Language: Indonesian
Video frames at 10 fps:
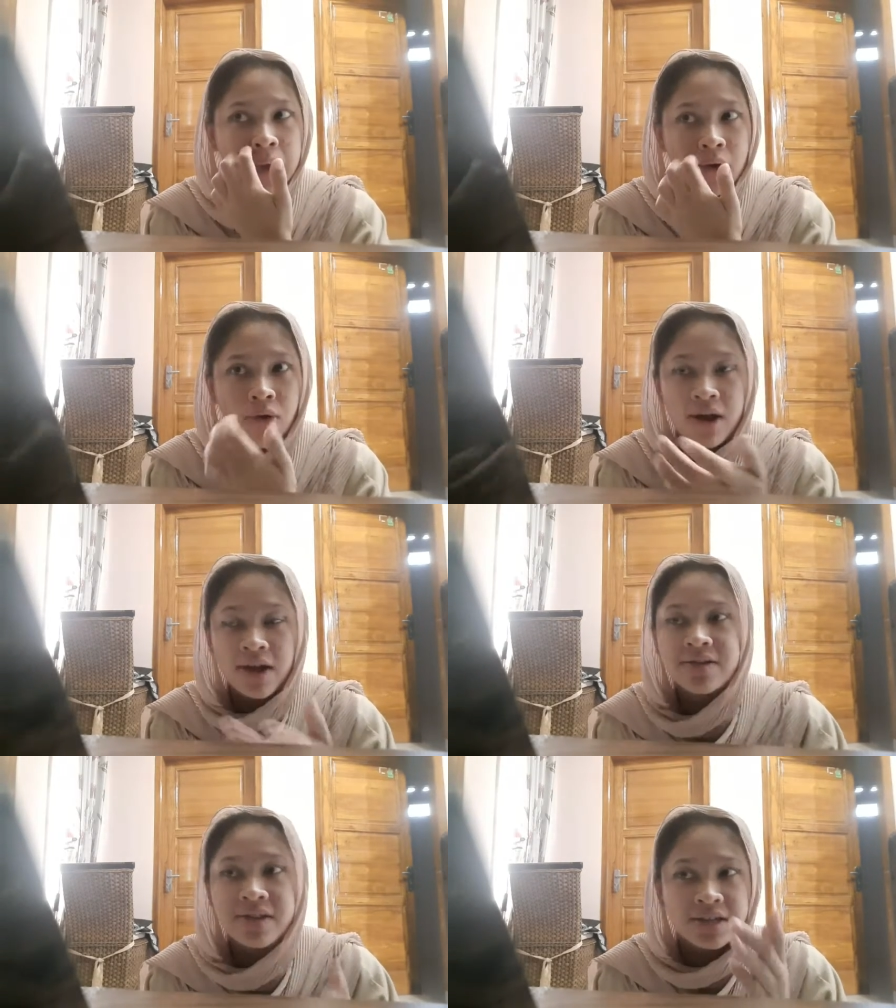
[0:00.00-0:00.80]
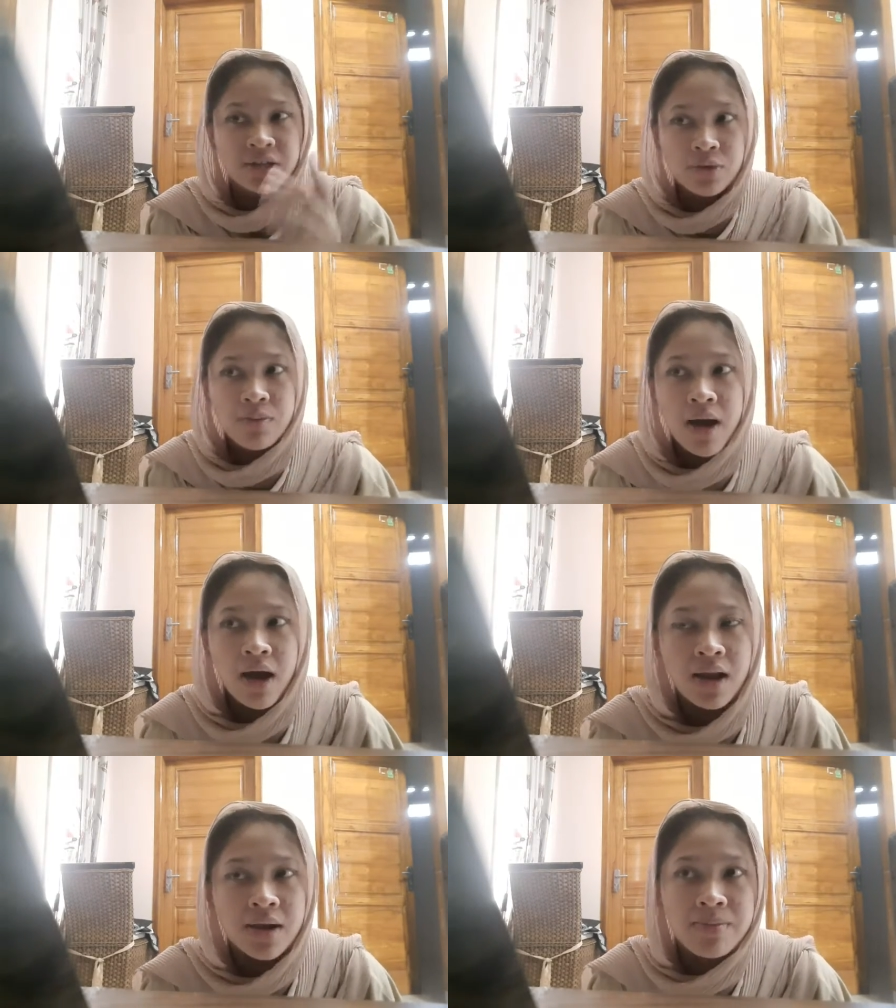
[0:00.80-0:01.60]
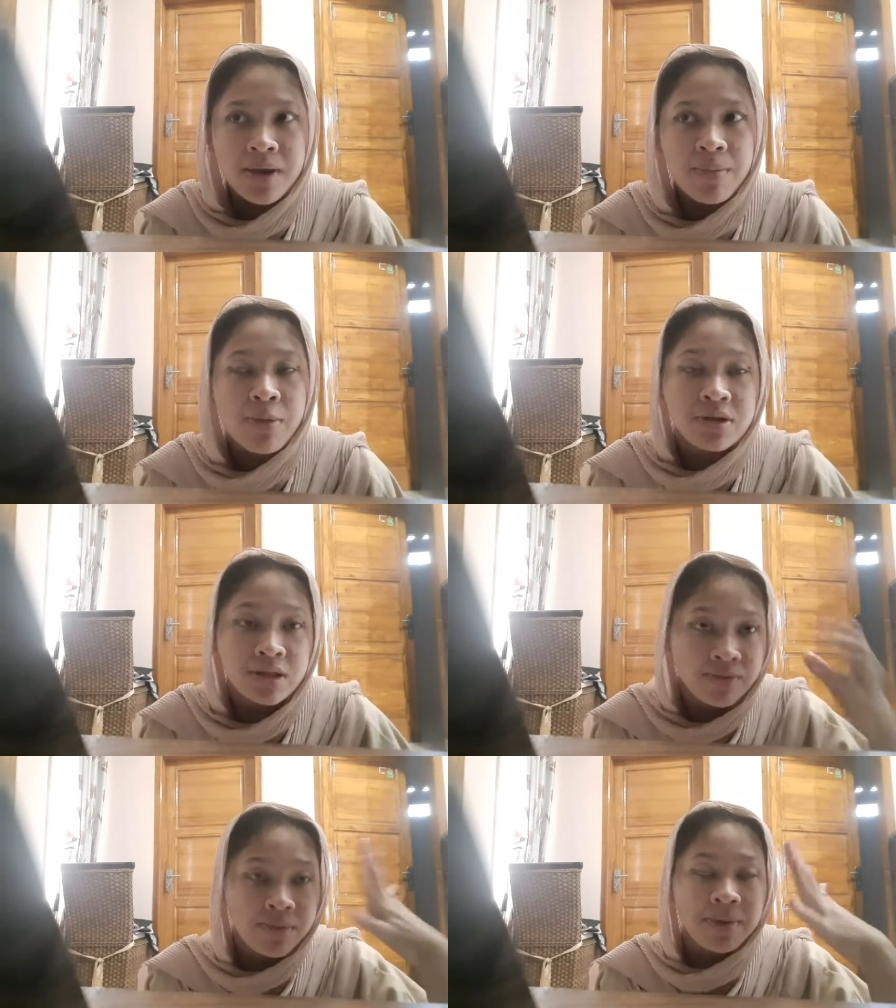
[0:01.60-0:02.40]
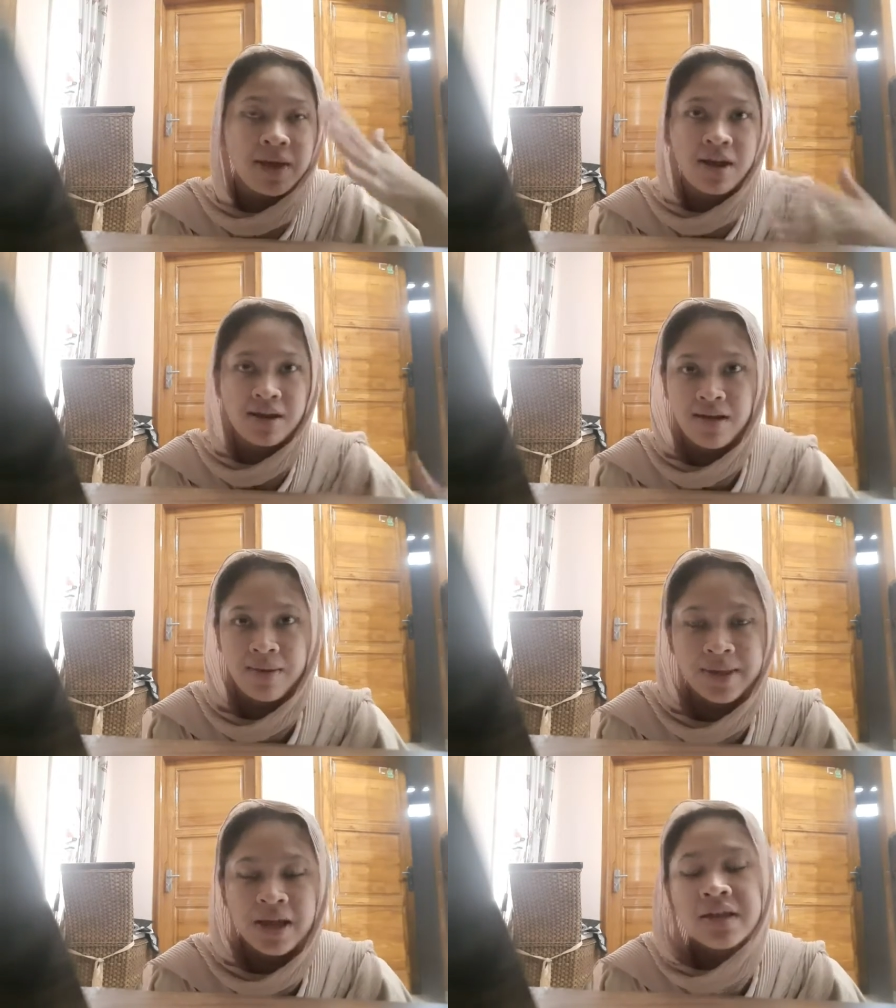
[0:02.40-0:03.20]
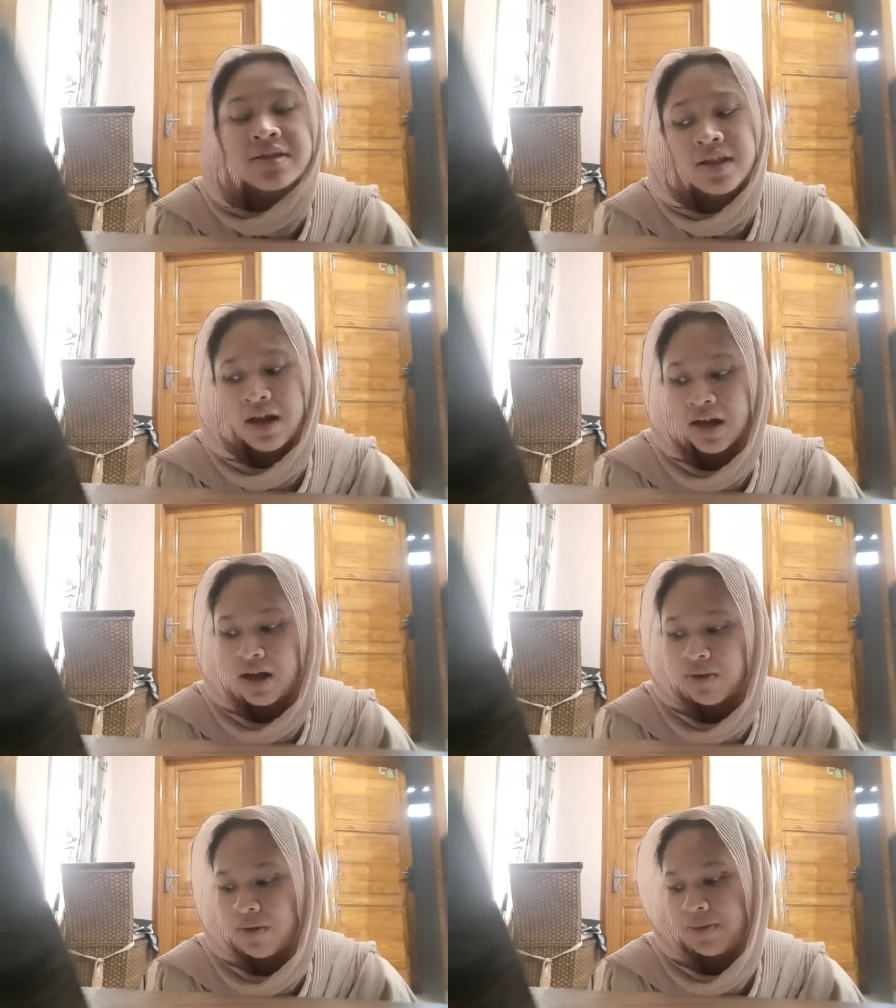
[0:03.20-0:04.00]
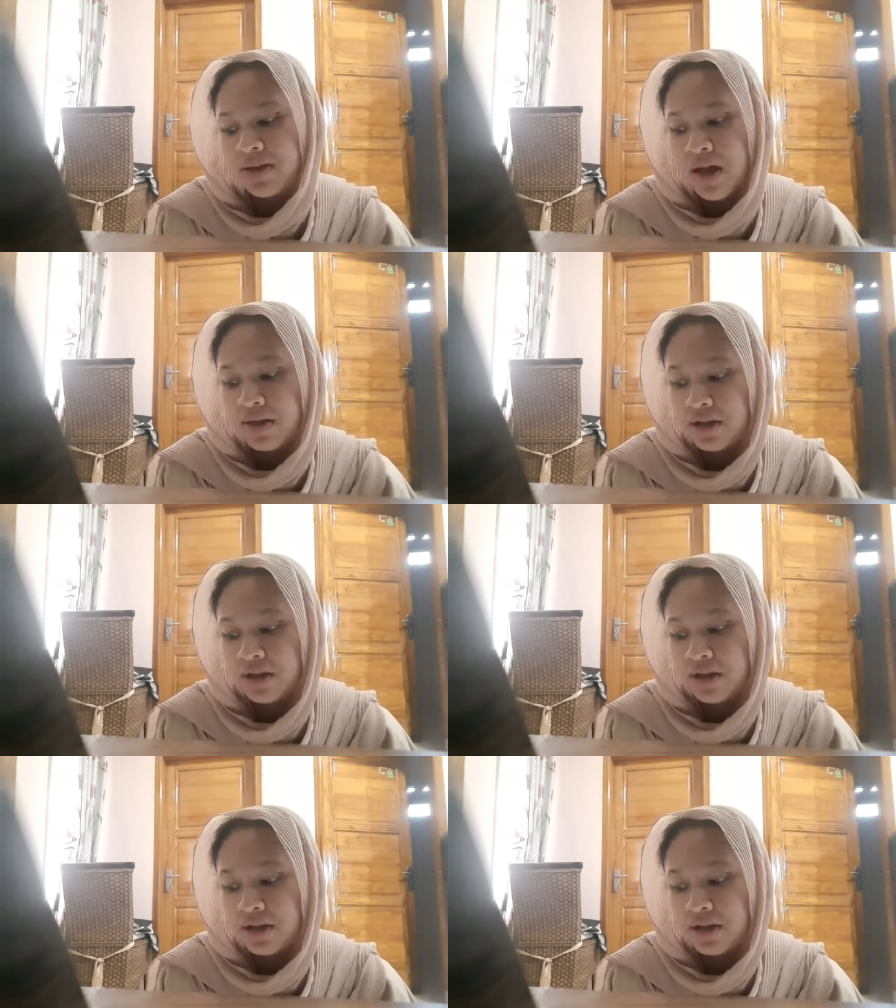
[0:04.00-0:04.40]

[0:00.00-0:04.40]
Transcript: orang yang stres itu bakal lebih positif pemikirannya sedangkan kalau misalnya